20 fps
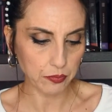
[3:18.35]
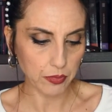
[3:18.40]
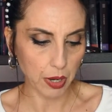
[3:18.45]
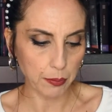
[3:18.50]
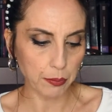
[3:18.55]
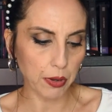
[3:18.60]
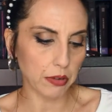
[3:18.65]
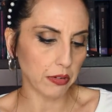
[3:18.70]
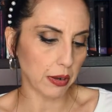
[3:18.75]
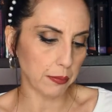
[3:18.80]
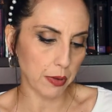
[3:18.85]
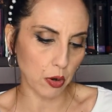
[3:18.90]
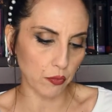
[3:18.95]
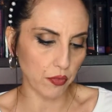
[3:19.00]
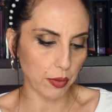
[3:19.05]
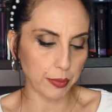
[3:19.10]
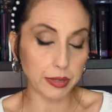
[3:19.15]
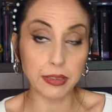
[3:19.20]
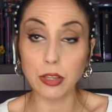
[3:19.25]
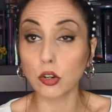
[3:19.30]
Poi vabbè,
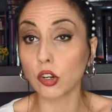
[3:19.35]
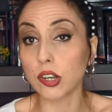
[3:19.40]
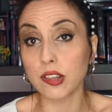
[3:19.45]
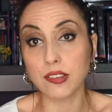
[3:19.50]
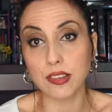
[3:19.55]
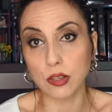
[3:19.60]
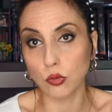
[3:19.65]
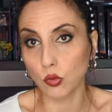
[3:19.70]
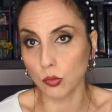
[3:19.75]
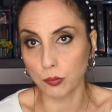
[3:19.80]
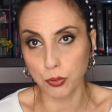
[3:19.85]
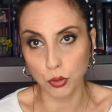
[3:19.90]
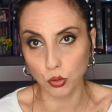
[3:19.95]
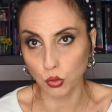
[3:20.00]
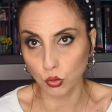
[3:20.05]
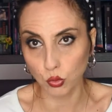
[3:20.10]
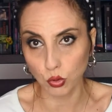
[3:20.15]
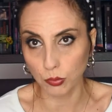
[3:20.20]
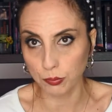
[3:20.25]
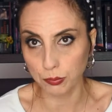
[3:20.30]
ovviamente non essendo un
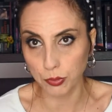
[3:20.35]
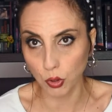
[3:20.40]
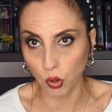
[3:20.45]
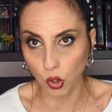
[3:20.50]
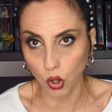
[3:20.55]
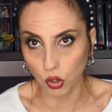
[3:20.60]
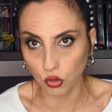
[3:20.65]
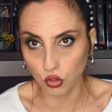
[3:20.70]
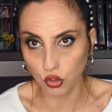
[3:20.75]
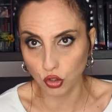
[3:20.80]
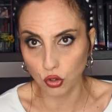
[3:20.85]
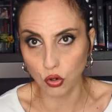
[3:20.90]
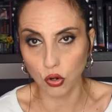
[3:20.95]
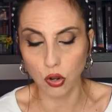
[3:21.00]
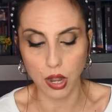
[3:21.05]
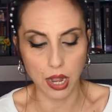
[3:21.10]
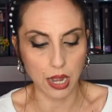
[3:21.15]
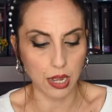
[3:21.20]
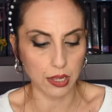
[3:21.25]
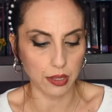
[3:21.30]
prodotto
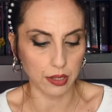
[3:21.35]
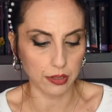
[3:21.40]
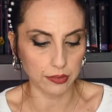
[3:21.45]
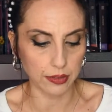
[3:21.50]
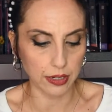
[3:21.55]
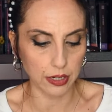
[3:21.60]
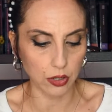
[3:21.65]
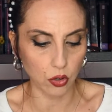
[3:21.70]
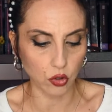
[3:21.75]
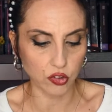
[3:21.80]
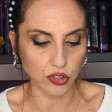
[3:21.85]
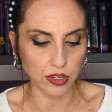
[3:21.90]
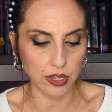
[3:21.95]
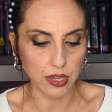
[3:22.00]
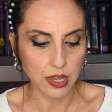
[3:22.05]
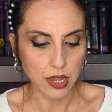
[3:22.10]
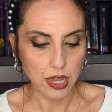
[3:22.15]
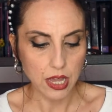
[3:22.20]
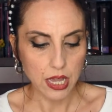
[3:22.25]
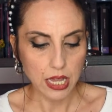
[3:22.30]
biologico ha uh, delle
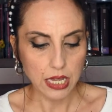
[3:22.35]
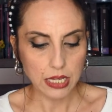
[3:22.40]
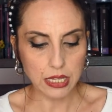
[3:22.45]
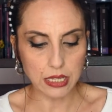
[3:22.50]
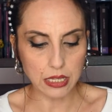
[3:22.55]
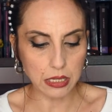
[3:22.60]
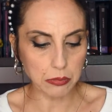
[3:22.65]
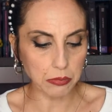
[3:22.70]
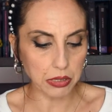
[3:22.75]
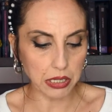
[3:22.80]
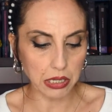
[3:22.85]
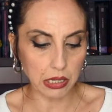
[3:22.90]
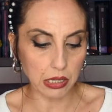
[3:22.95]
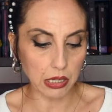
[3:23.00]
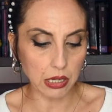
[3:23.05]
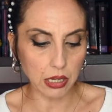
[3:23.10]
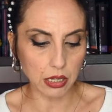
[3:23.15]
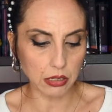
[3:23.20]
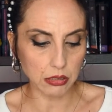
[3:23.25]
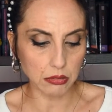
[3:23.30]
cose
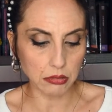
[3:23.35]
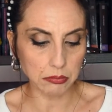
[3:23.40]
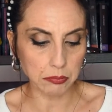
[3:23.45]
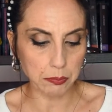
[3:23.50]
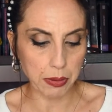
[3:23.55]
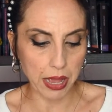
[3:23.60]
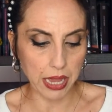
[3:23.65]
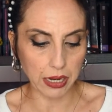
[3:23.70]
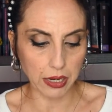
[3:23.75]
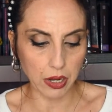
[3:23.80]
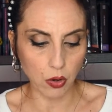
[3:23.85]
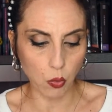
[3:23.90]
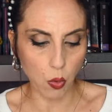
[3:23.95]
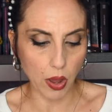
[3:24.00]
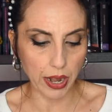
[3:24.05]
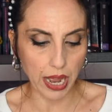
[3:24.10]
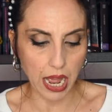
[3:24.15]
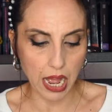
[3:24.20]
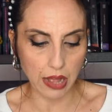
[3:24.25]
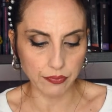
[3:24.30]
chimiche, PEG
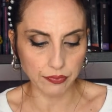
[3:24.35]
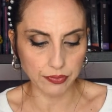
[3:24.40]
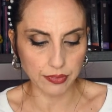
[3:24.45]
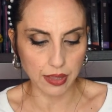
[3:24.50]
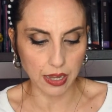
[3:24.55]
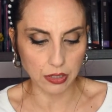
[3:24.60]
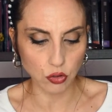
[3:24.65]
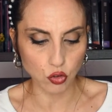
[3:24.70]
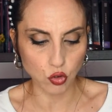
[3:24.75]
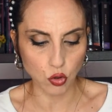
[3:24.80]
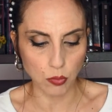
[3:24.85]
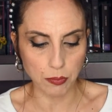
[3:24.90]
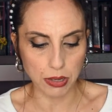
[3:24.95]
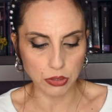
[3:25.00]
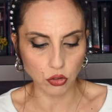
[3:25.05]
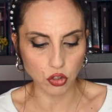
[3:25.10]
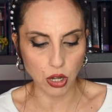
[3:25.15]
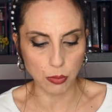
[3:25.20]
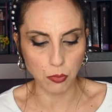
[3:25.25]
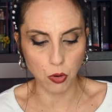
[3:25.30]
40, insomma,
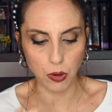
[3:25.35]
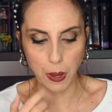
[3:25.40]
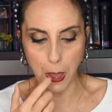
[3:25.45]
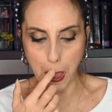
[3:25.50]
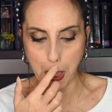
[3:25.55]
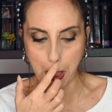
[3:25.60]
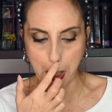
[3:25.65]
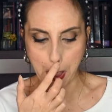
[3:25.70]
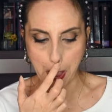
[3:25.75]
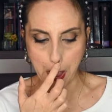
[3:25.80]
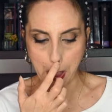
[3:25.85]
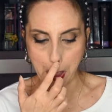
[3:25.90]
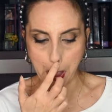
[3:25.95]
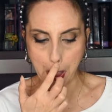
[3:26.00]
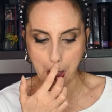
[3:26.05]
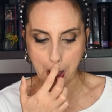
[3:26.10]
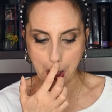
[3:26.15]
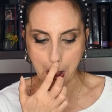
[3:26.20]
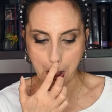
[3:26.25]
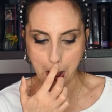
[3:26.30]
diciamo che
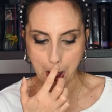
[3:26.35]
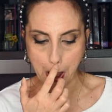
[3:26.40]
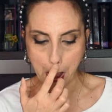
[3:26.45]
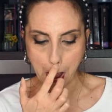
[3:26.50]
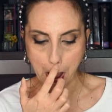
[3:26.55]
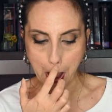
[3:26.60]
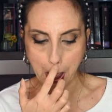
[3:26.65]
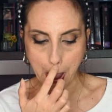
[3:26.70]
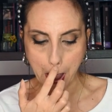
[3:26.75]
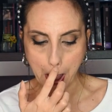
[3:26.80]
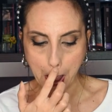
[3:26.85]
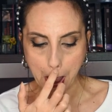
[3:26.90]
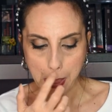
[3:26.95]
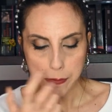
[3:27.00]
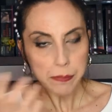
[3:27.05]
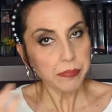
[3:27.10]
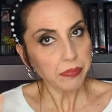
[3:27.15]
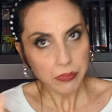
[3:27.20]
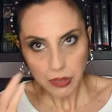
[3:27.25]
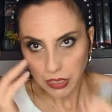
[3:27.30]
uh,
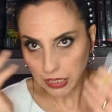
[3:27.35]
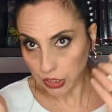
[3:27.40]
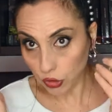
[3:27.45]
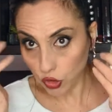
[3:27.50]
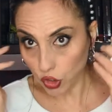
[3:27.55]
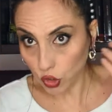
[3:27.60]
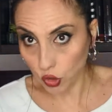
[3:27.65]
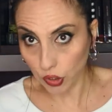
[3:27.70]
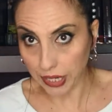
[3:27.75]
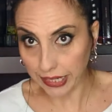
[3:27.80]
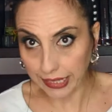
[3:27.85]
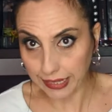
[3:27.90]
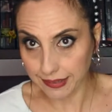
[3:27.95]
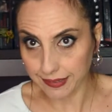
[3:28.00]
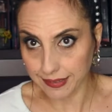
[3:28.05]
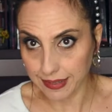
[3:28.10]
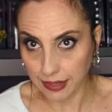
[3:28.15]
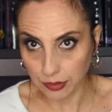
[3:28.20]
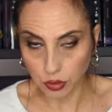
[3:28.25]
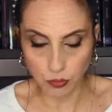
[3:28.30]
l'inci non è che
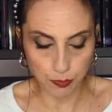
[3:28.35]
sia